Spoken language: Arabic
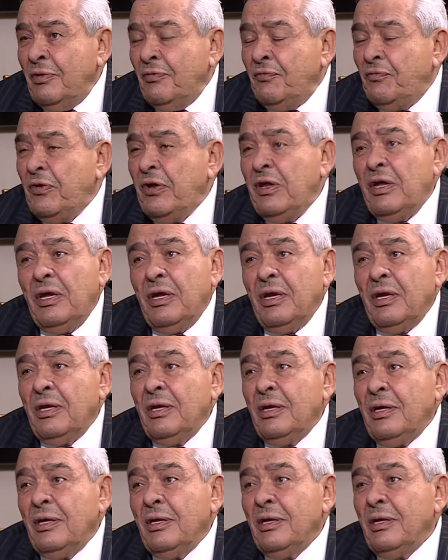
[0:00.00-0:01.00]
في
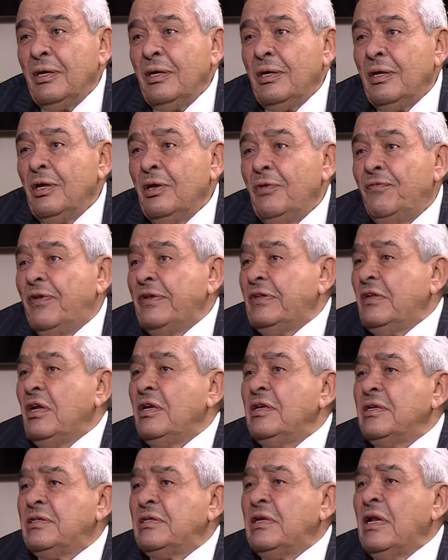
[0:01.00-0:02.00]
الفتح
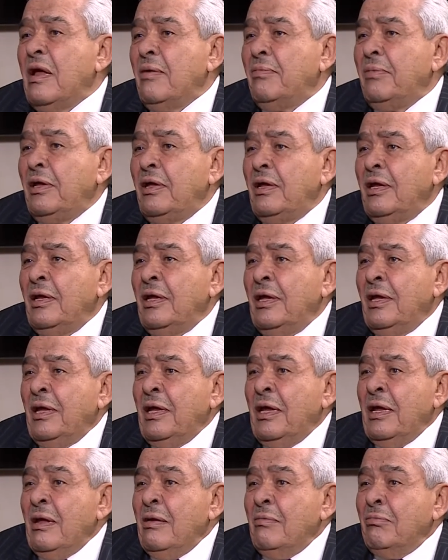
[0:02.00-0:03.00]
الاسلامي
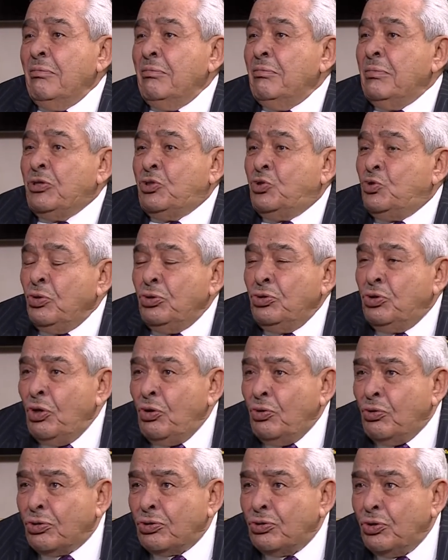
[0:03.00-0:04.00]
بس جند
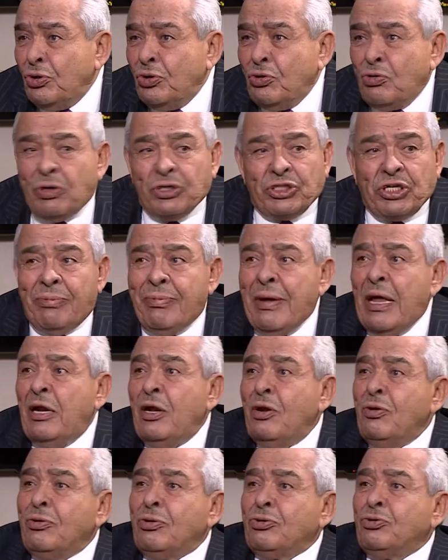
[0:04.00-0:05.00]
الأردن هو شمال
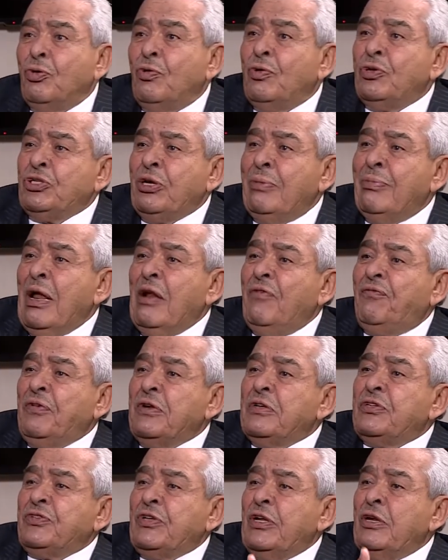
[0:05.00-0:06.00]
الأردن وشمال
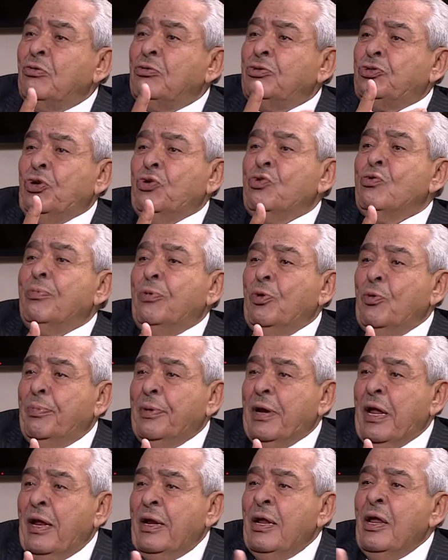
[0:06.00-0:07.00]
فلسطين وجنوب
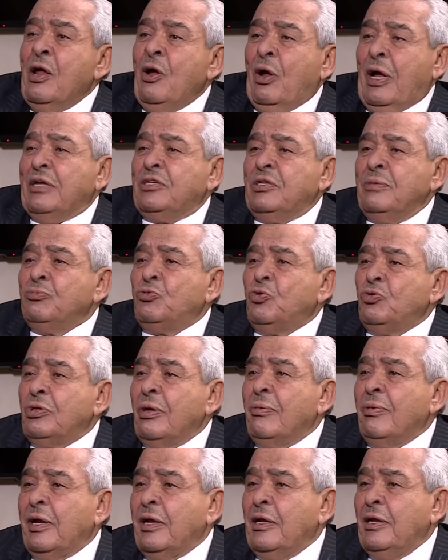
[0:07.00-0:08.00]
لبنان عاصمته
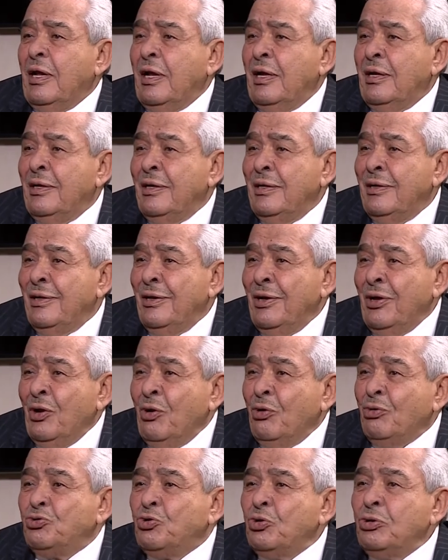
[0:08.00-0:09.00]
طبرية نعم
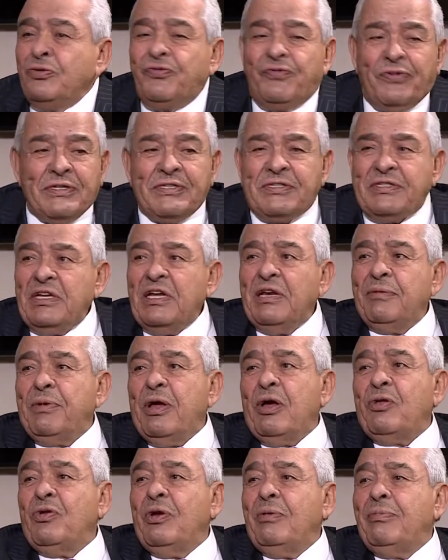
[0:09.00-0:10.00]
وجند فلسطين
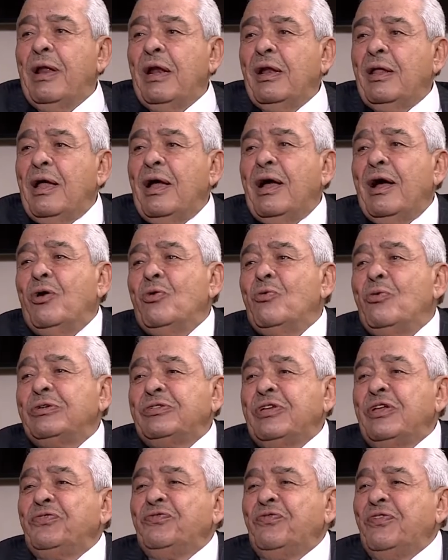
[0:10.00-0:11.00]
بياخذ البلقاء
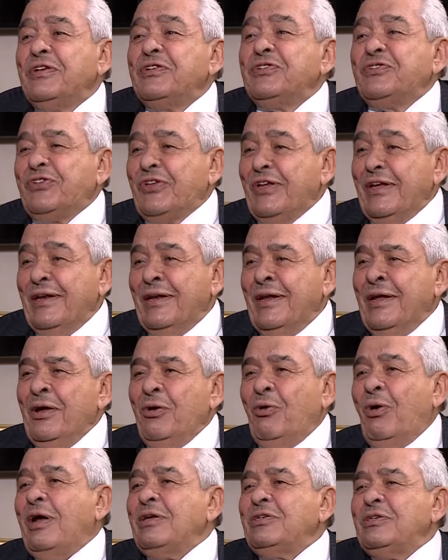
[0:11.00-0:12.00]
ووسط فلسطين
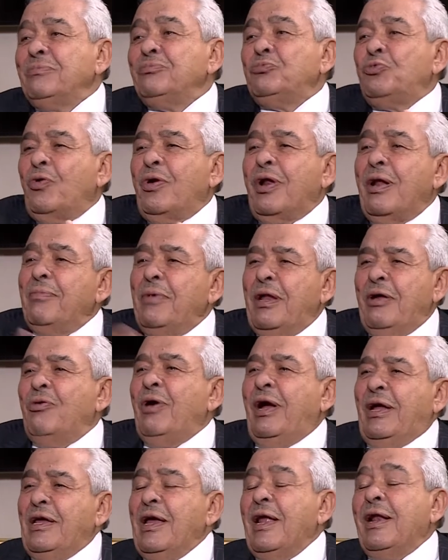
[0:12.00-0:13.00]
وعاصمته نعم. الرملة
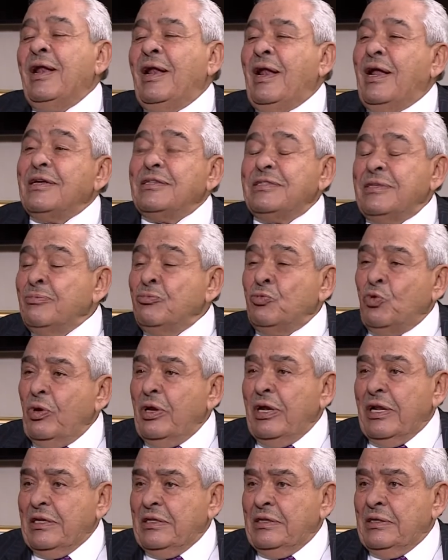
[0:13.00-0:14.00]
وأحيانا عاصمته
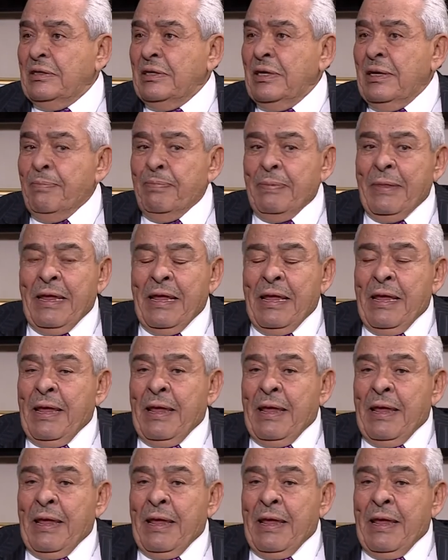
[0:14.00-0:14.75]
اللد نعم